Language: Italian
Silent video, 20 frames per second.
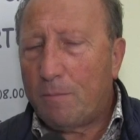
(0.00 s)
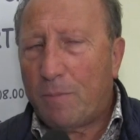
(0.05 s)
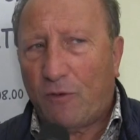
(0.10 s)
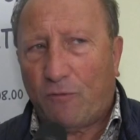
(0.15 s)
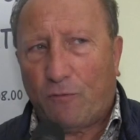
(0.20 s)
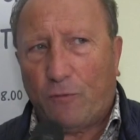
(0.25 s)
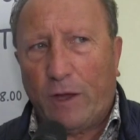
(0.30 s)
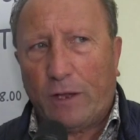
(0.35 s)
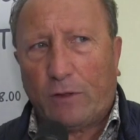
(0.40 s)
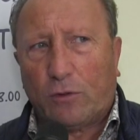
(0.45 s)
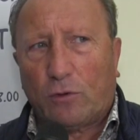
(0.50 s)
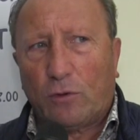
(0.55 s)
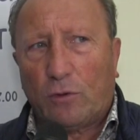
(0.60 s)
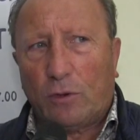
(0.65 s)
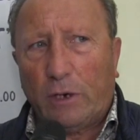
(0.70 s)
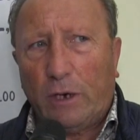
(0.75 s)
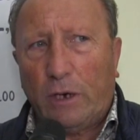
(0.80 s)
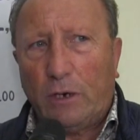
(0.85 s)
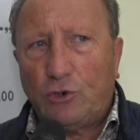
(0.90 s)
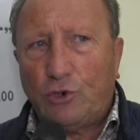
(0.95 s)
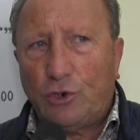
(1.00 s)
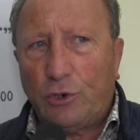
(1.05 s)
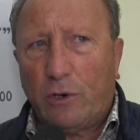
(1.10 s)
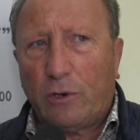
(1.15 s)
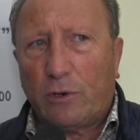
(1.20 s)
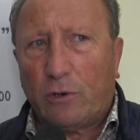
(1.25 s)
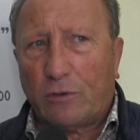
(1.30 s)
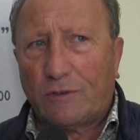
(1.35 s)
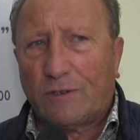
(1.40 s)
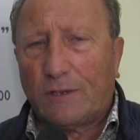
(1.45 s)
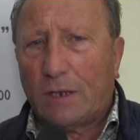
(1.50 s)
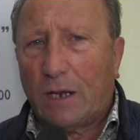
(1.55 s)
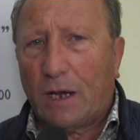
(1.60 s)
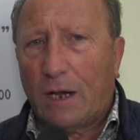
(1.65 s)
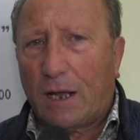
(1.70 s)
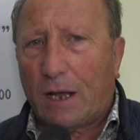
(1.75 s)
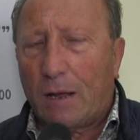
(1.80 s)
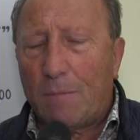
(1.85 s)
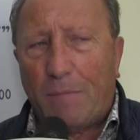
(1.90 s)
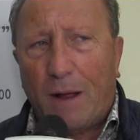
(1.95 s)
Perfetto, il giro di rosa
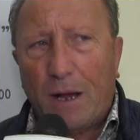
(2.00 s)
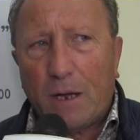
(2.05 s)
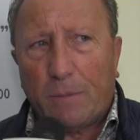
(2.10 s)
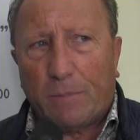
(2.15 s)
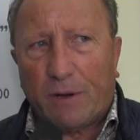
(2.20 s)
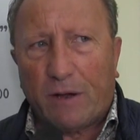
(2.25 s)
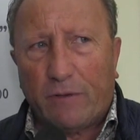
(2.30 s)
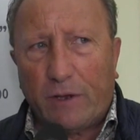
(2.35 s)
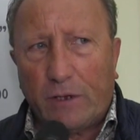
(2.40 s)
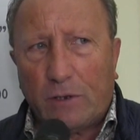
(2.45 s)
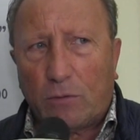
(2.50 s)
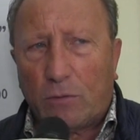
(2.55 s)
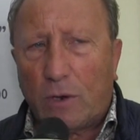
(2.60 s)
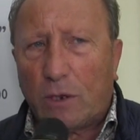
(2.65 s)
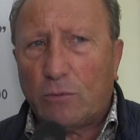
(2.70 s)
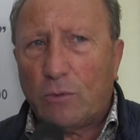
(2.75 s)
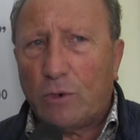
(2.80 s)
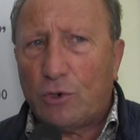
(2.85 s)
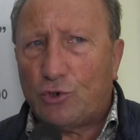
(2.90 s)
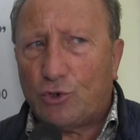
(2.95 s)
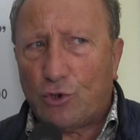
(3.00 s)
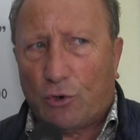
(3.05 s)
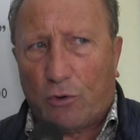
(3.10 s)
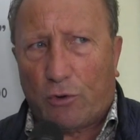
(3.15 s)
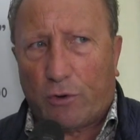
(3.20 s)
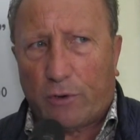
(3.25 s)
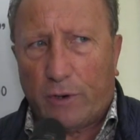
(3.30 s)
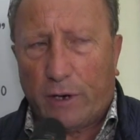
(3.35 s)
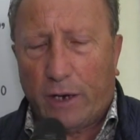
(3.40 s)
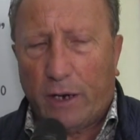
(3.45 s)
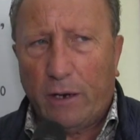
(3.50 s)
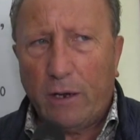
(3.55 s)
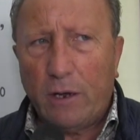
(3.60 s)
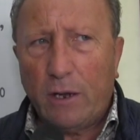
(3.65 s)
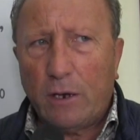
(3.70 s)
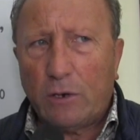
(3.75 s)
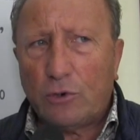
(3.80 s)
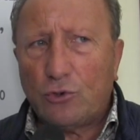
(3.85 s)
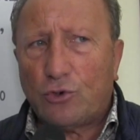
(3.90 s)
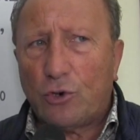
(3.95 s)
della Campania prevede una due giorni,
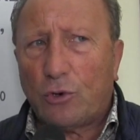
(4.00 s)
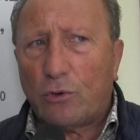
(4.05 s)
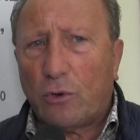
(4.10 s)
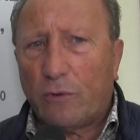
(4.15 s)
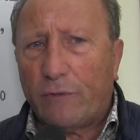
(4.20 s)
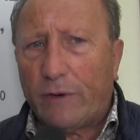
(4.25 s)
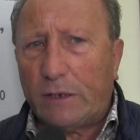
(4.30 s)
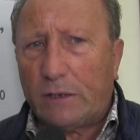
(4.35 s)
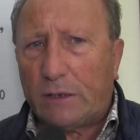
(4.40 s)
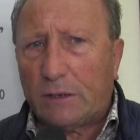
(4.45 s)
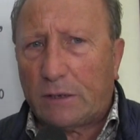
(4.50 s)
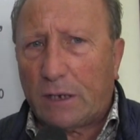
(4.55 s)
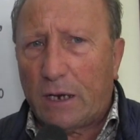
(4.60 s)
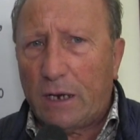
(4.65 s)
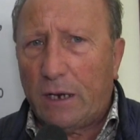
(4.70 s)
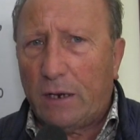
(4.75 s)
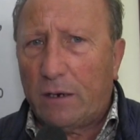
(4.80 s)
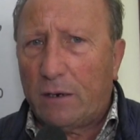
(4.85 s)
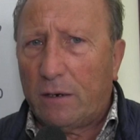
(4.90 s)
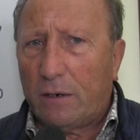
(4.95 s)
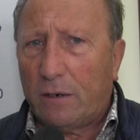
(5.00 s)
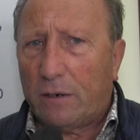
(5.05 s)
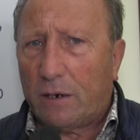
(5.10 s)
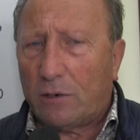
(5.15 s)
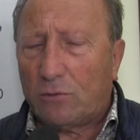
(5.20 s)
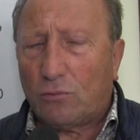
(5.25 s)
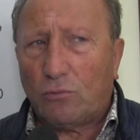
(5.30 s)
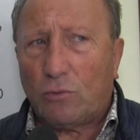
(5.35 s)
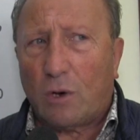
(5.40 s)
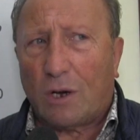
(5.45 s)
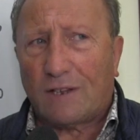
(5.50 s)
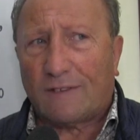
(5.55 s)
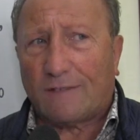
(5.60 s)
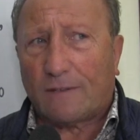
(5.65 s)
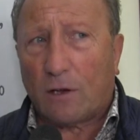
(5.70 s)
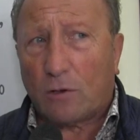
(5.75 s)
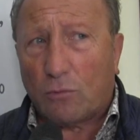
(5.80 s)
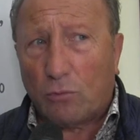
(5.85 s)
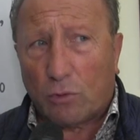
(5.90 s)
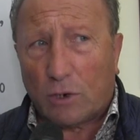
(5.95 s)
giorno 23 eh, raduno al
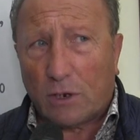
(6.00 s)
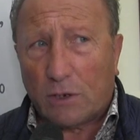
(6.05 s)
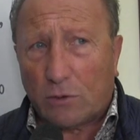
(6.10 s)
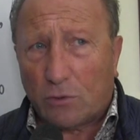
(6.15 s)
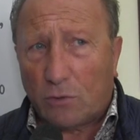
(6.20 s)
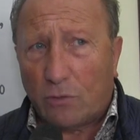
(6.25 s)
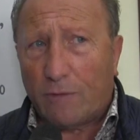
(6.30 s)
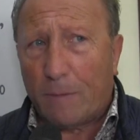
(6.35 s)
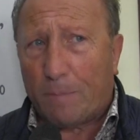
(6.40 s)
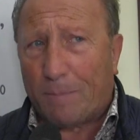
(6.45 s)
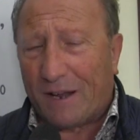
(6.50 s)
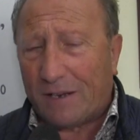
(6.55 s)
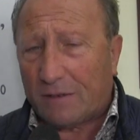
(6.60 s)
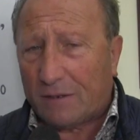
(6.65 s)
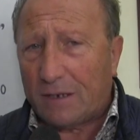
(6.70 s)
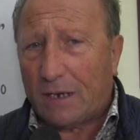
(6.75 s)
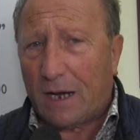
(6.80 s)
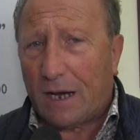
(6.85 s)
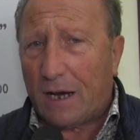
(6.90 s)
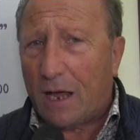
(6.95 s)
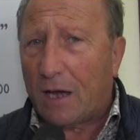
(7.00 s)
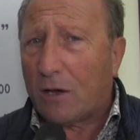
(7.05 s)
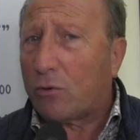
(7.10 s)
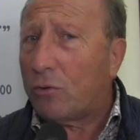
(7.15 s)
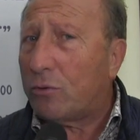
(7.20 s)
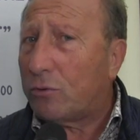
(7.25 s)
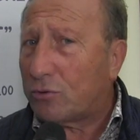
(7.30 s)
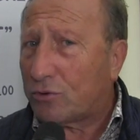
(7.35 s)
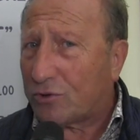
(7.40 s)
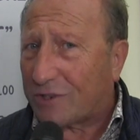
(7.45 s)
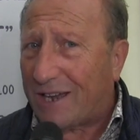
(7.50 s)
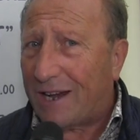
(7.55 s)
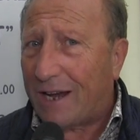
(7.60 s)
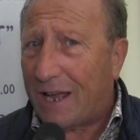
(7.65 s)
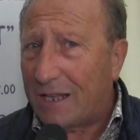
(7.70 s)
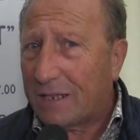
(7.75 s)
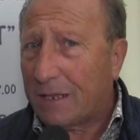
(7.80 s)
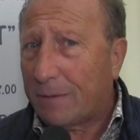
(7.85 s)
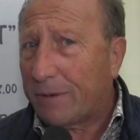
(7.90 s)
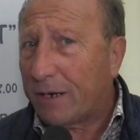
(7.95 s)
Sacura dove partirà la
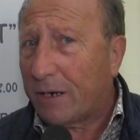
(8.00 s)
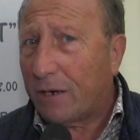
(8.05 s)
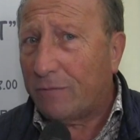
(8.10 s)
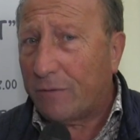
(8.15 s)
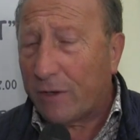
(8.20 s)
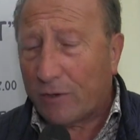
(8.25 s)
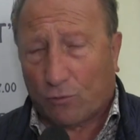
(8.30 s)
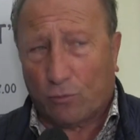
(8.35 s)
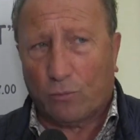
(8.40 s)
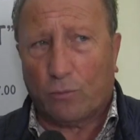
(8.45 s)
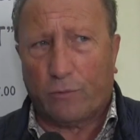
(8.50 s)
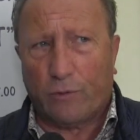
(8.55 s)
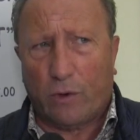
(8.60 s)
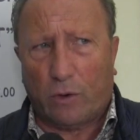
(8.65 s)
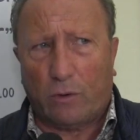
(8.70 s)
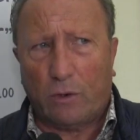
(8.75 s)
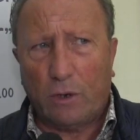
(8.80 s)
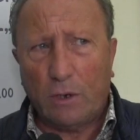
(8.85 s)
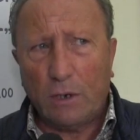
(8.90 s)
cronoscalata per il Vesuvio.